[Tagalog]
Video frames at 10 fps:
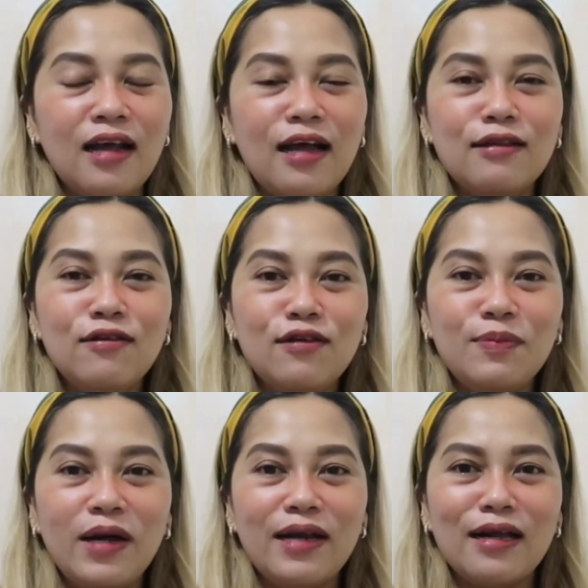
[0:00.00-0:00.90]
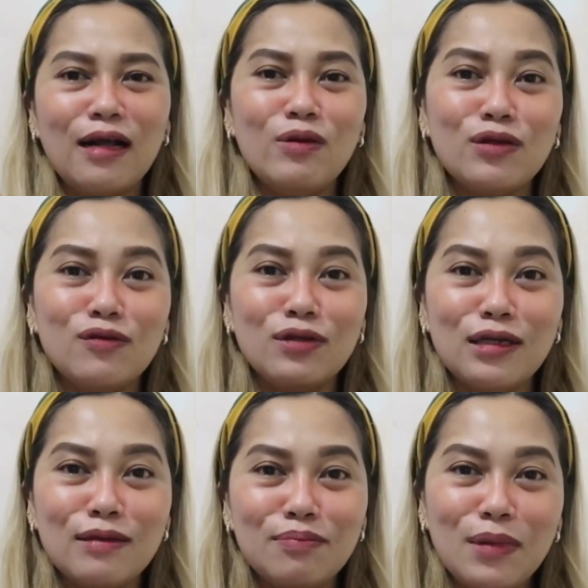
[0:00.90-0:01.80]
ano, para gawin ko
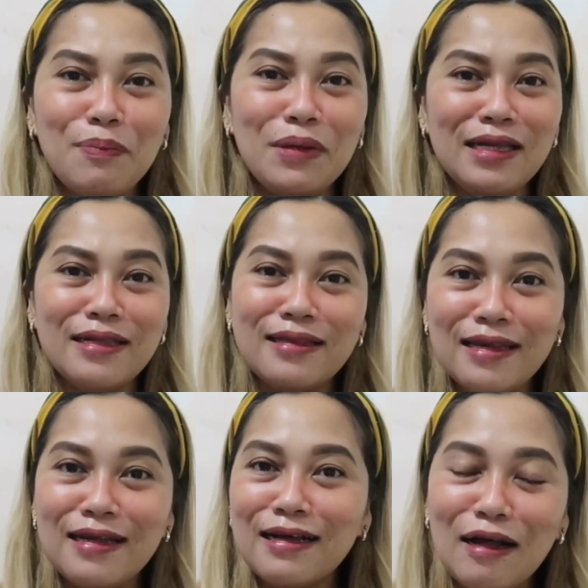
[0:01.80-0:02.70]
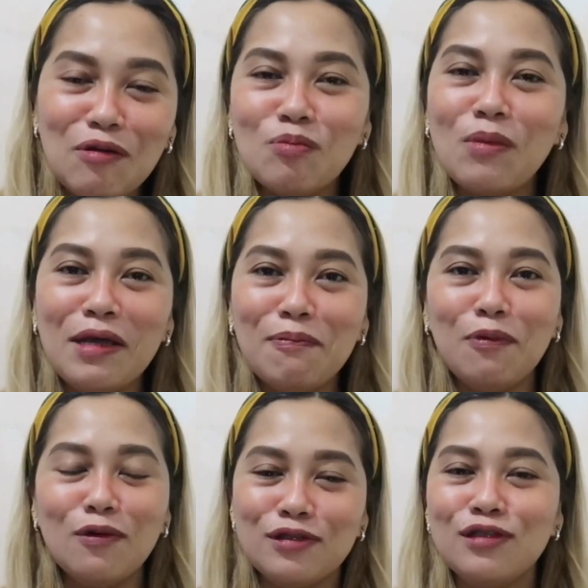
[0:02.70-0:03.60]
na mapilitan talaga akong
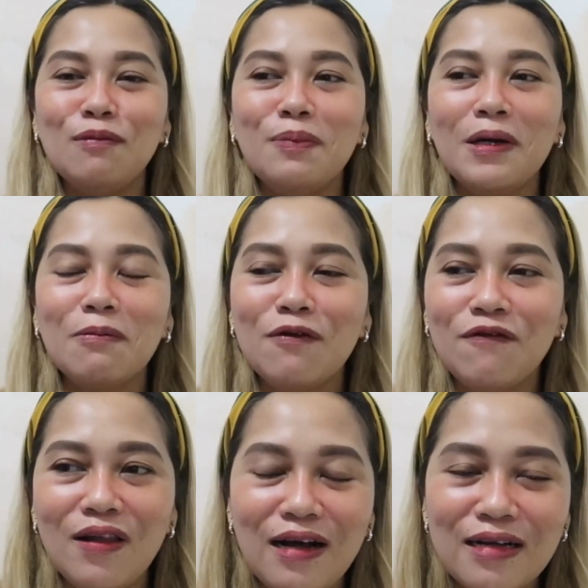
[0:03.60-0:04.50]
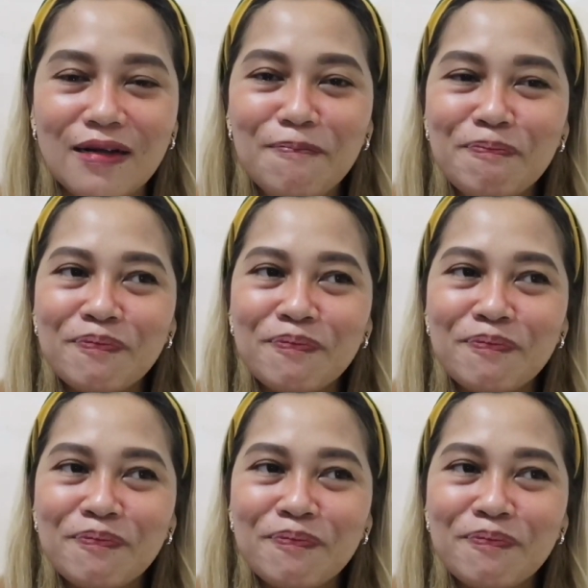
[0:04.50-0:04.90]
maipush yung pag vlog